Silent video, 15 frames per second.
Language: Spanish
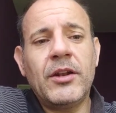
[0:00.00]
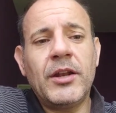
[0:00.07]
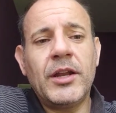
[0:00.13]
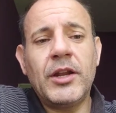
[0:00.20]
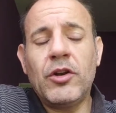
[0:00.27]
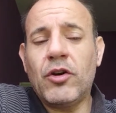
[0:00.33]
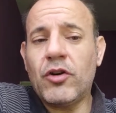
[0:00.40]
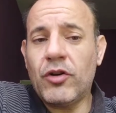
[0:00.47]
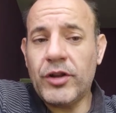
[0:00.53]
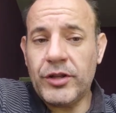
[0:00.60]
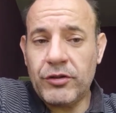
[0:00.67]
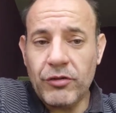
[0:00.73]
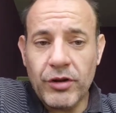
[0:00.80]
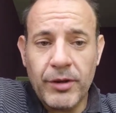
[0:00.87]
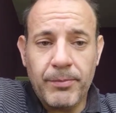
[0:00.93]
y, los
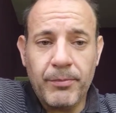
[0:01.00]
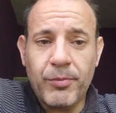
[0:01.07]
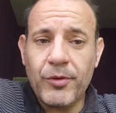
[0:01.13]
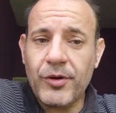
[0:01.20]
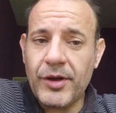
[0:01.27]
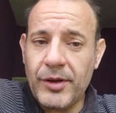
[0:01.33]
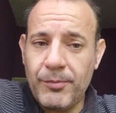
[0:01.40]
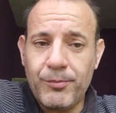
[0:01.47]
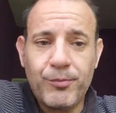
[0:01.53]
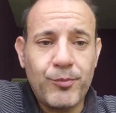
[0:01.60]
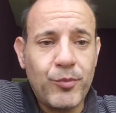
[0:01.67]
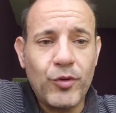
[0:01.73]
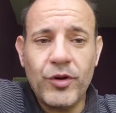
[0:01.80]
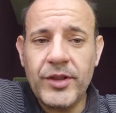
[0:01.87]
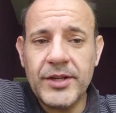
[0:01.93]
conectores porque
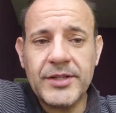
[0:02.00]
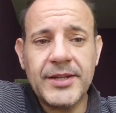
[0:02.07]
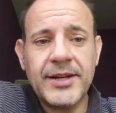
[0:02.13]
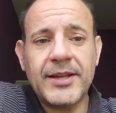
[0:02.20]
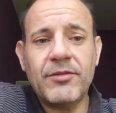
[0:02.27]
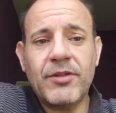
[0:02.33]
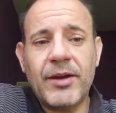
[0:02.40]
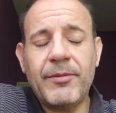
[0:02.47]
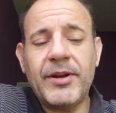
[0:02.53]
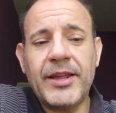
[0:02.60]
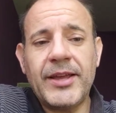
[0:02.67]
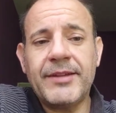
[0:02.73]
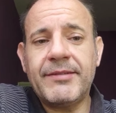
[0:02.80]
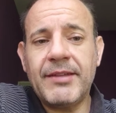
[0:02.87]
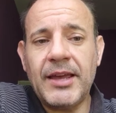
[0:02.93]
puede ser que una
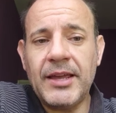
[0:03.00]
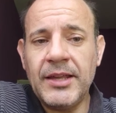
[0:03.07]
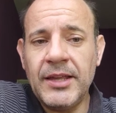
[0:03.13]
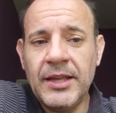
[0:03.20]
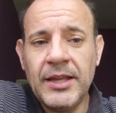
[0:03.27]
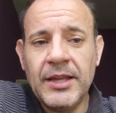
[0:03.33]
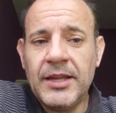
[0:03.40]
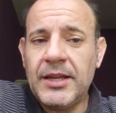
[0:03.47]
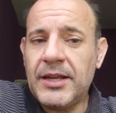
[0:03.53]
avería esté ahí,